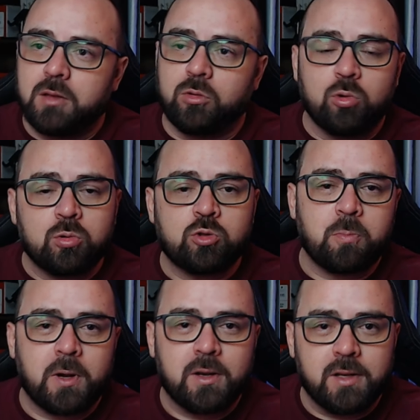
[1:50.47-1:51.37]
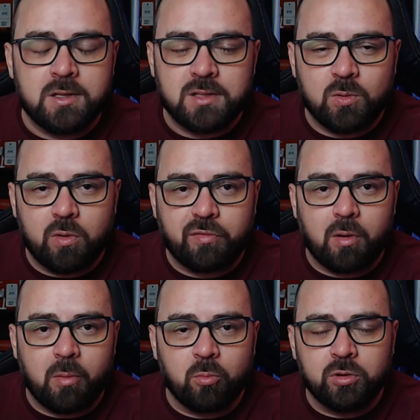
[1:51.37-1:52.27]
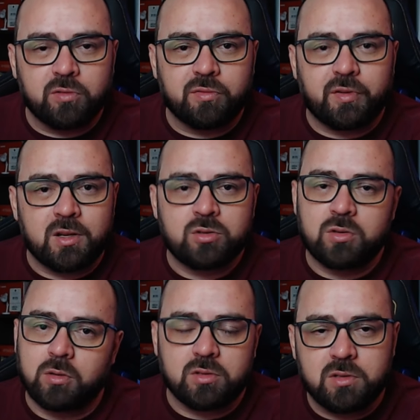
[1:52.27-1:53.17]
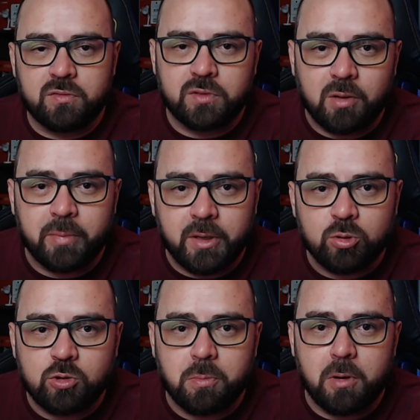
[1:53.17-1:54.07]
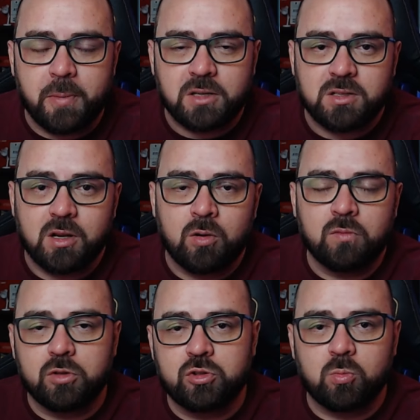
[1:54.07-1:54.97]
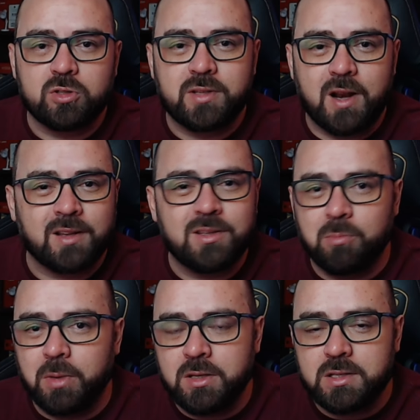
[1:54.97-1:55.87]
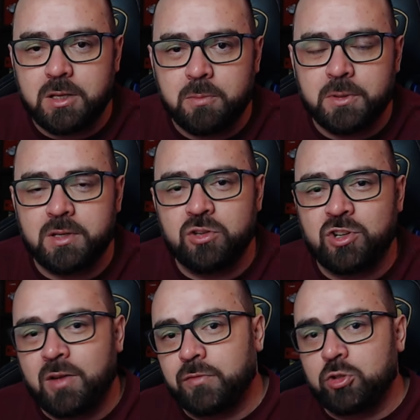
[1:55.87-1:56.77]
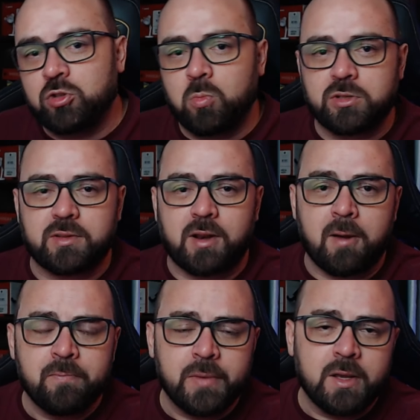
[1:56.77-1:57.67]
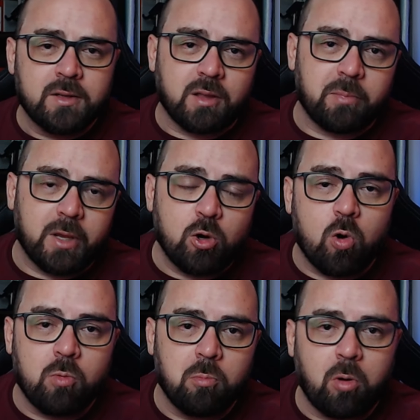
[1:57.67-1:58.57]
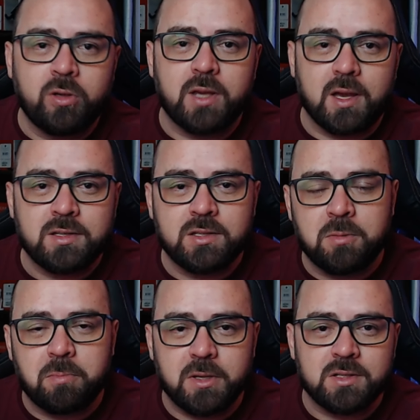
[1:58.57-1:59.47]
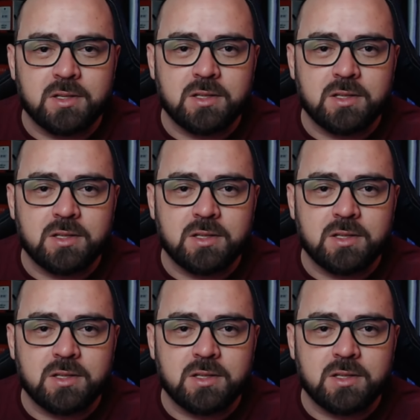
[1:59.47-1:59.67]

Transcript: No Super Links é uma forma muito fácil, inclusive também no Super Precel. Vou te mostrar aqui bem simples e já vou te mostrar também como bloquear esses IPs nas